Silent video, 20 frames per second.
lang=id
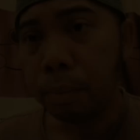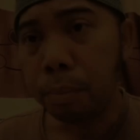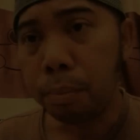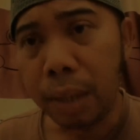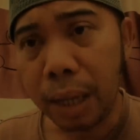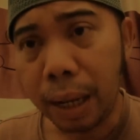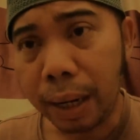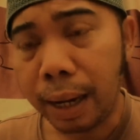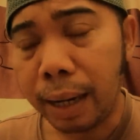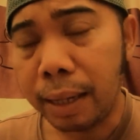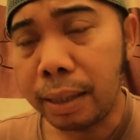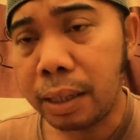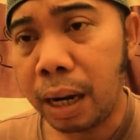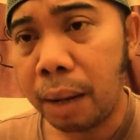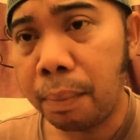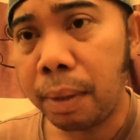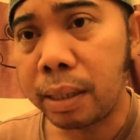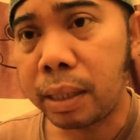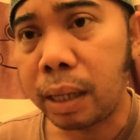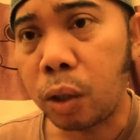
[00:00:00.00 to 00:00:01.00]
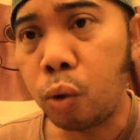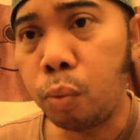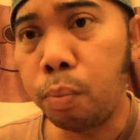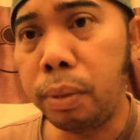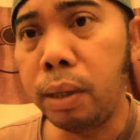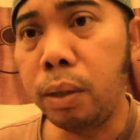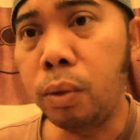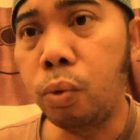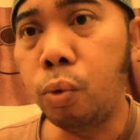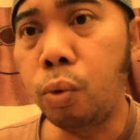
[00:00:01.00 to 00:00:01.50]
Biarkan selama satu
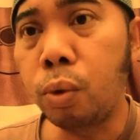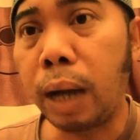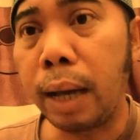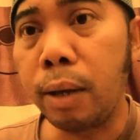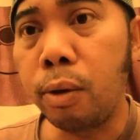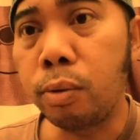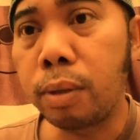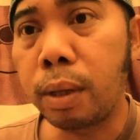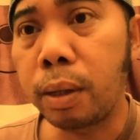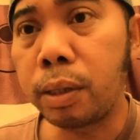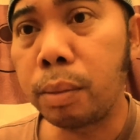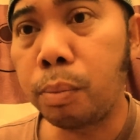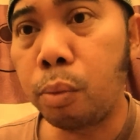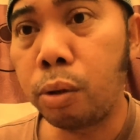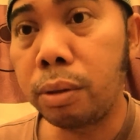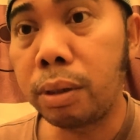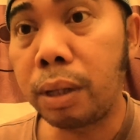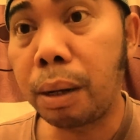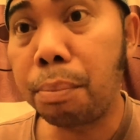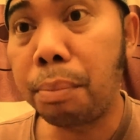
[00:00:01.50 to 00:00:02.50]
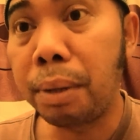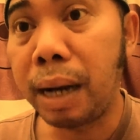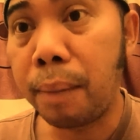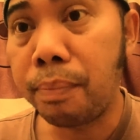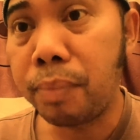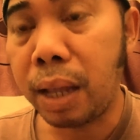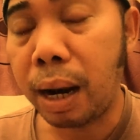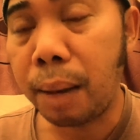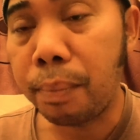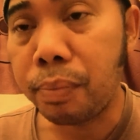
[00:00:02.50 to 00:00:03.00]
minggu kayu tersebut
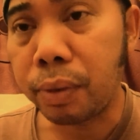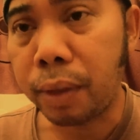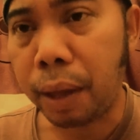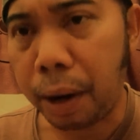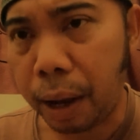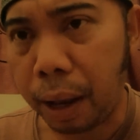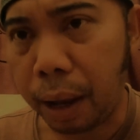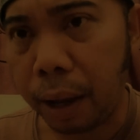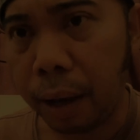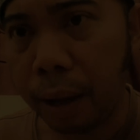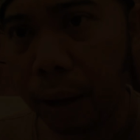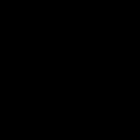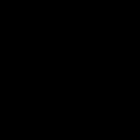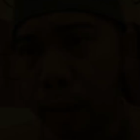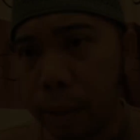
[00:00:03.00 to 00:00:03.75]
terbenam dalam tanah.